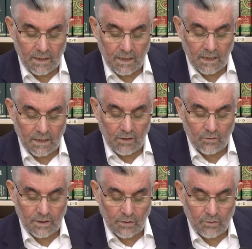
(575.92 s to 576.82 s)
Allah'a
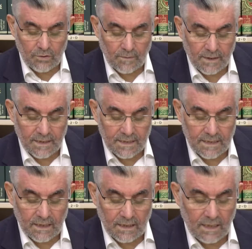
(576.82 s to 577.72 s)
ortak
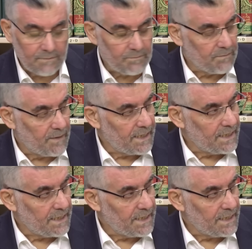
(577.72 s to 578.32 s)
koşmaları, Allah'ın bir belge